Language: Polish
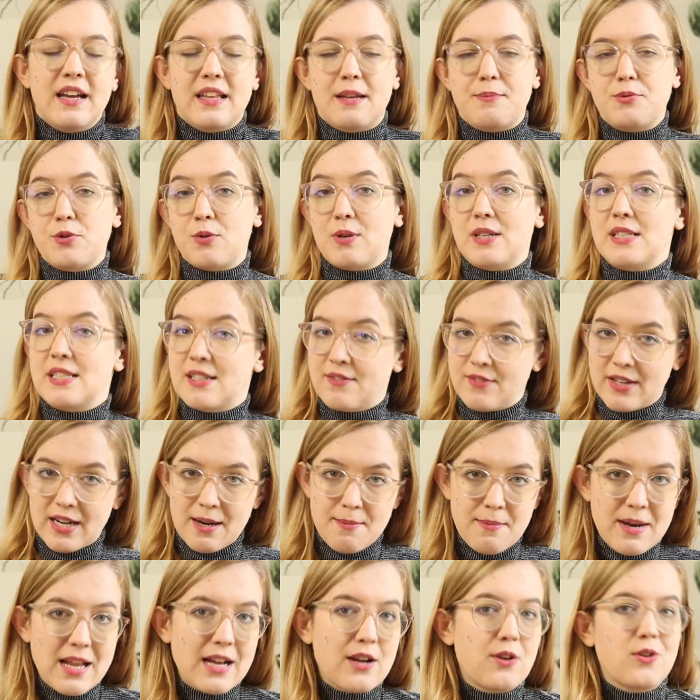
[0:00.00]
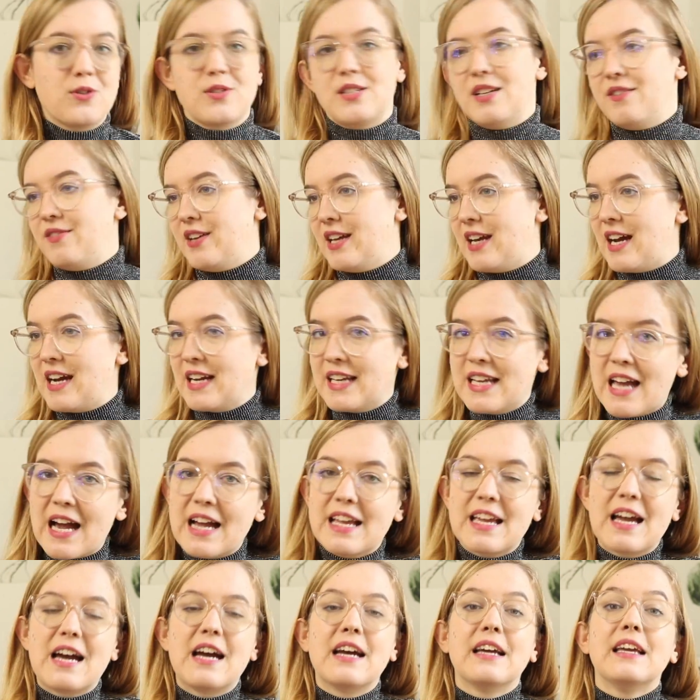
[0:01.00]
na przykład zawiera mleko, zawiera
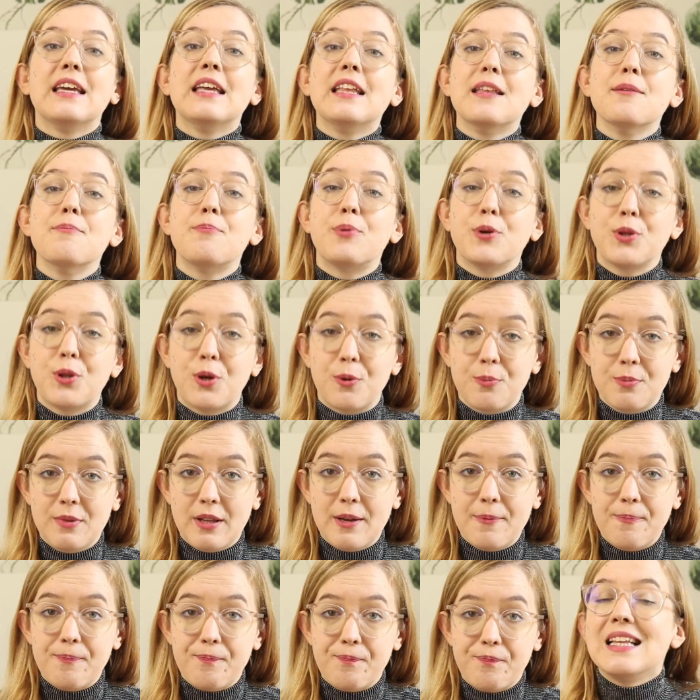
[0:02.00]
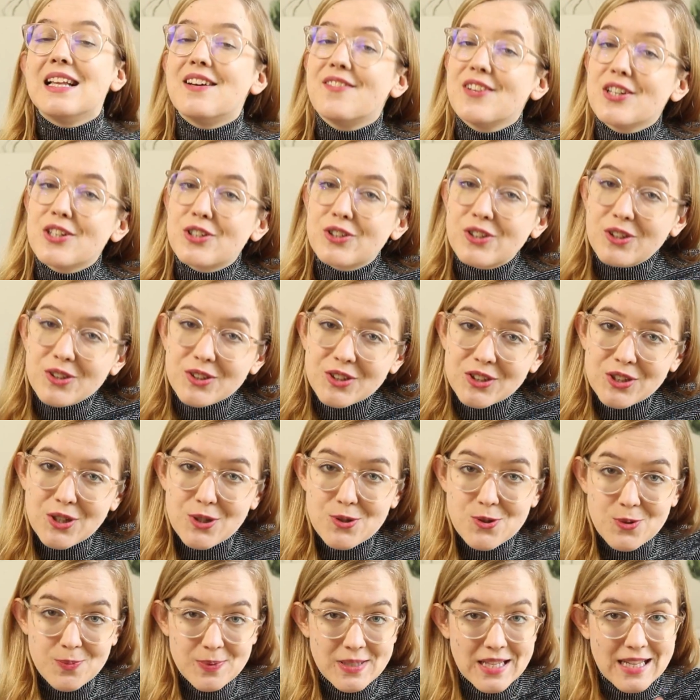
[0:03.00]
jaja i tym podobne. I dla większości
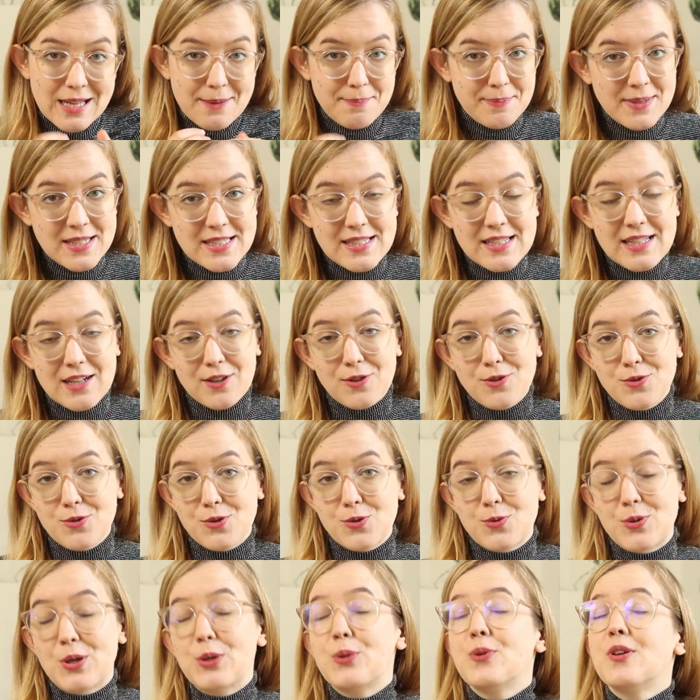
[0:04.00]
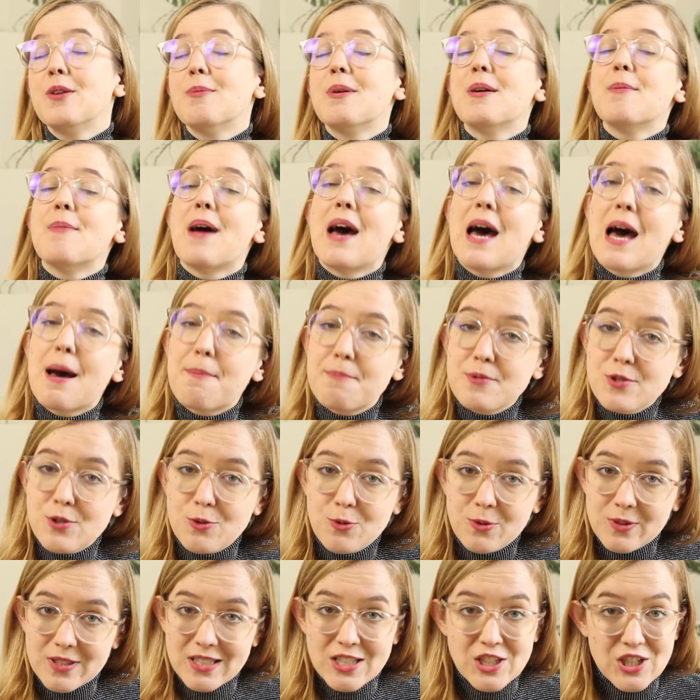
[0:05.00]
osób te napisy na końcu składu nie mają
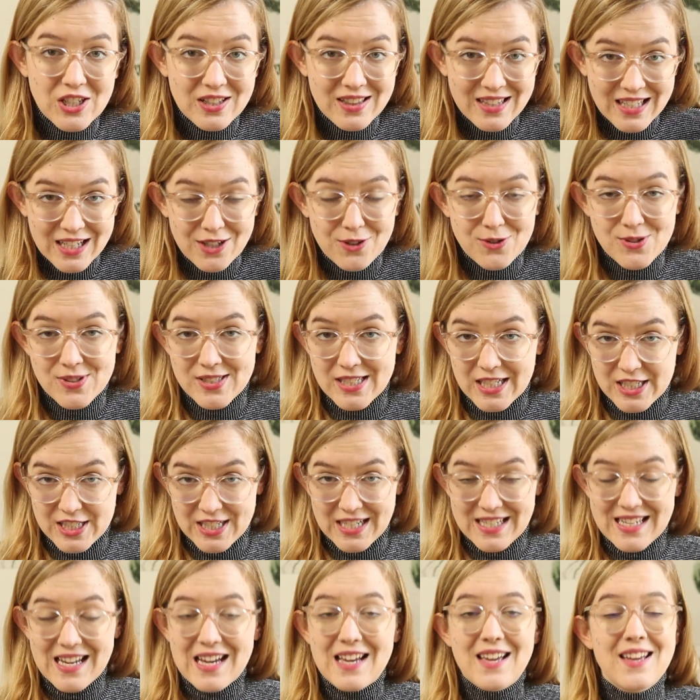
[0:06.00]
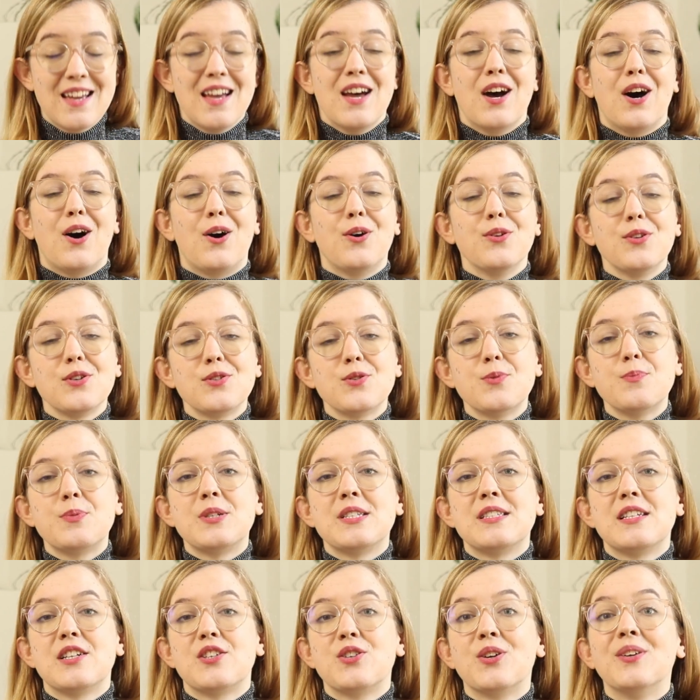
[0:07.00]
absolutnie żadnego znaczenia. One są
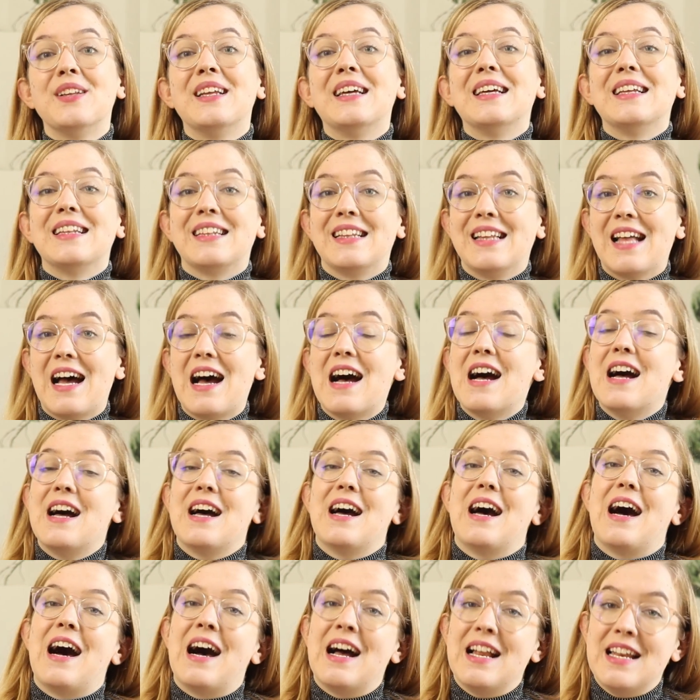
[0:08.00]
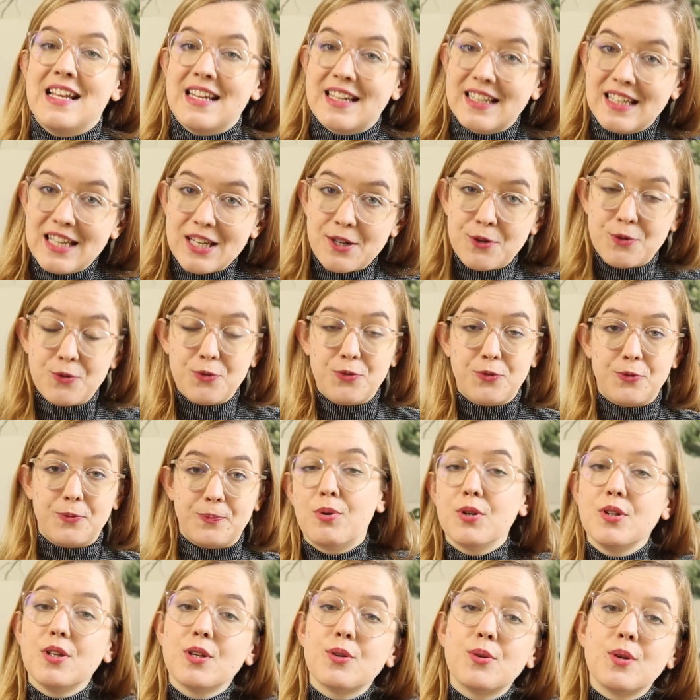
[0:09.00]
przeznaczone dla alergików.
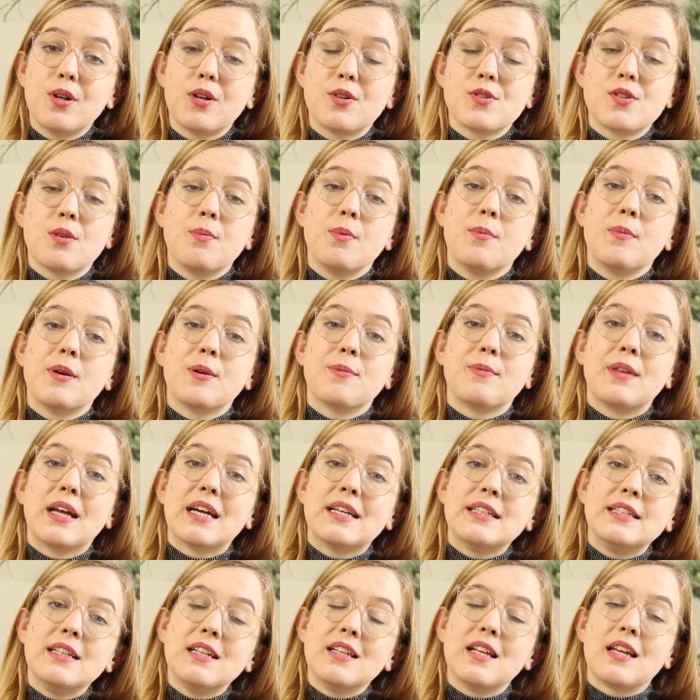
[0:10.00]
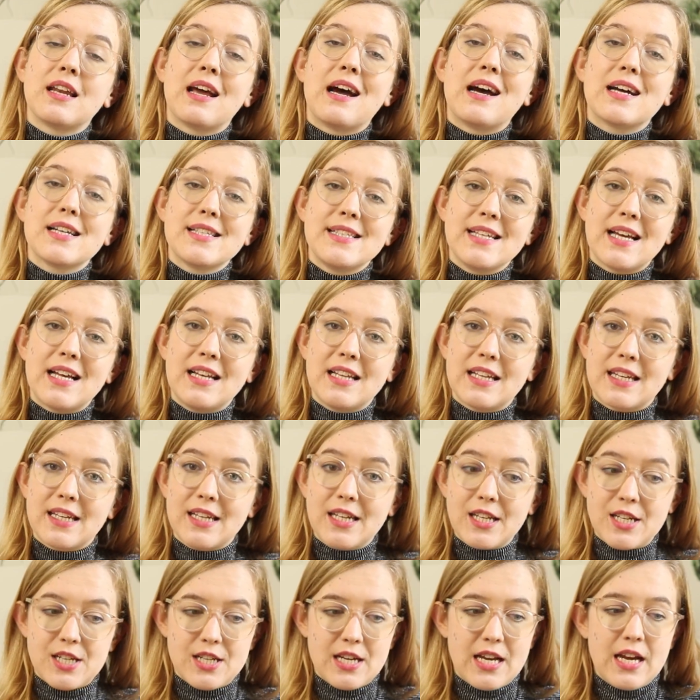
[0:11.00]
Bo niektóre osoby mają tak silne reakcje
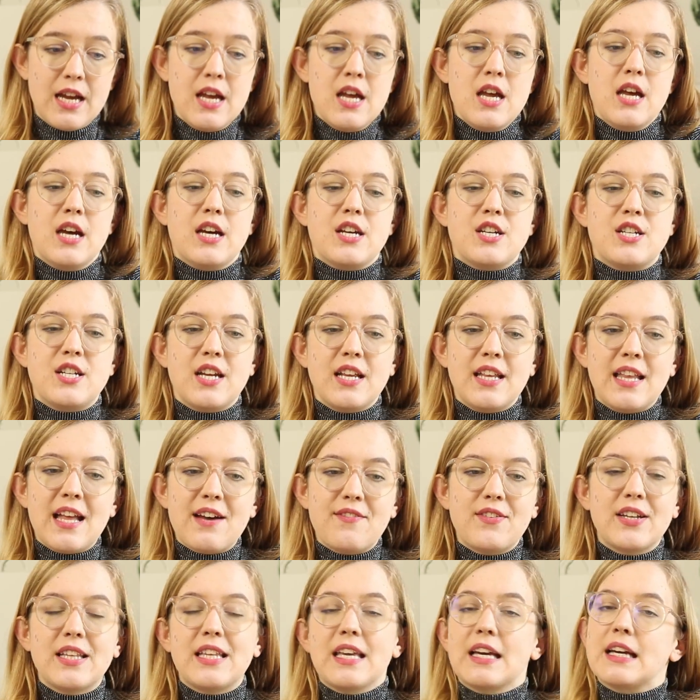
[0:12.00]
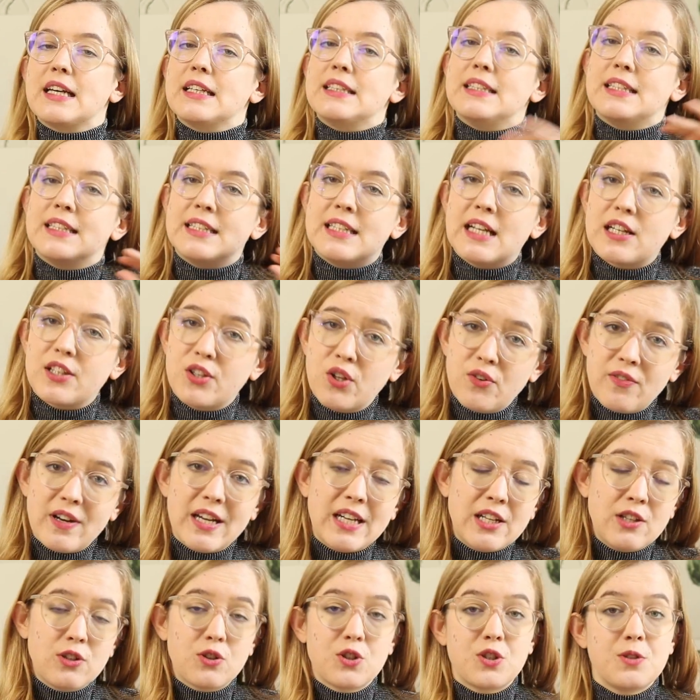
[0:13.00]
alergiczne, że nawet jakaś
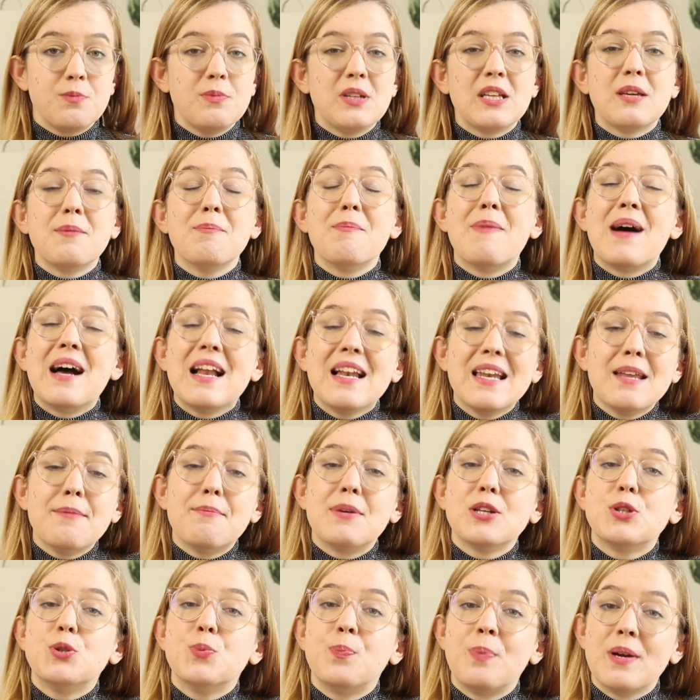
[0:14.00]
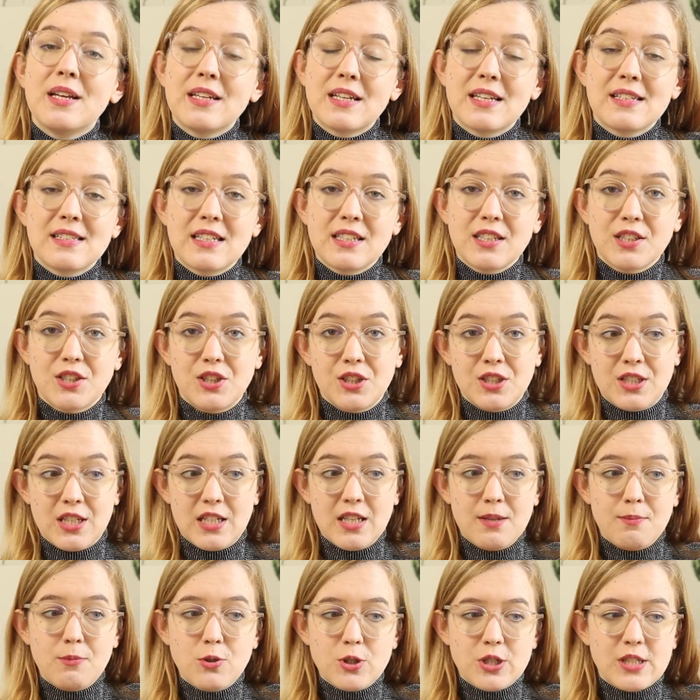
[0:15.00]
śladowa ilość, minimalne maciupeńkie
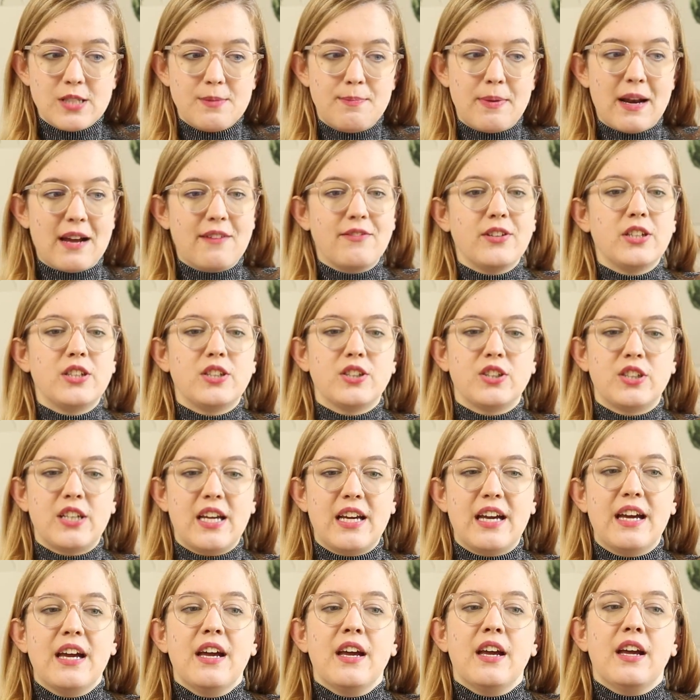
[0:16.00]
zanieczyszczenie może sprawić, że